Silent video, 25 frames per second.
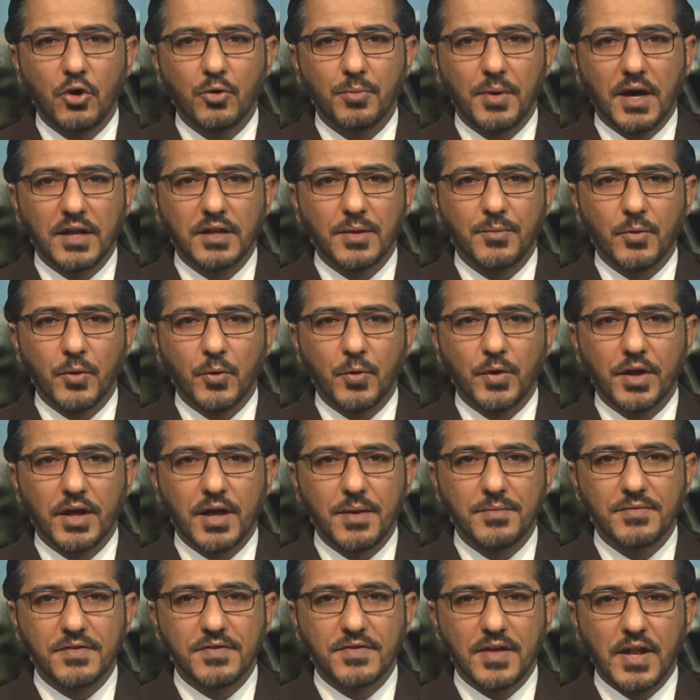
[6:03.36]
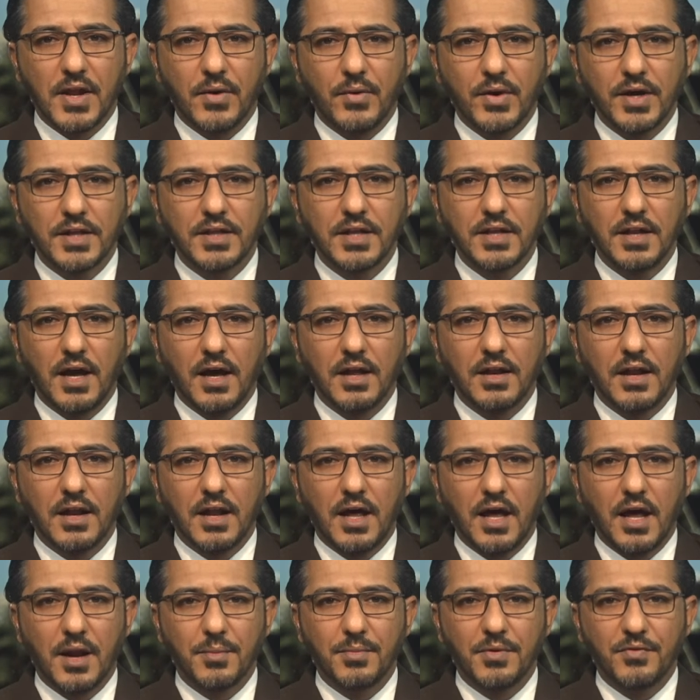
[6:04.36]
بعد مرور خمس سنوات على
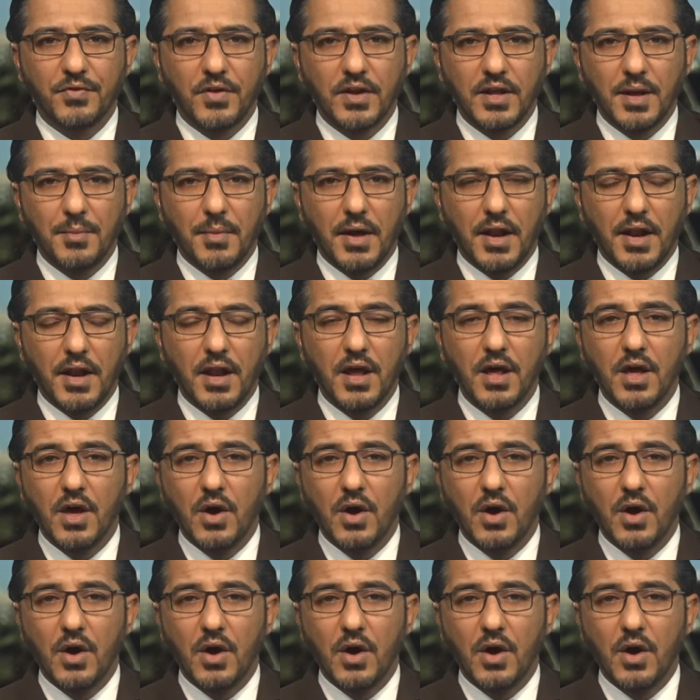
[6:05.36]
الحرب في اليمن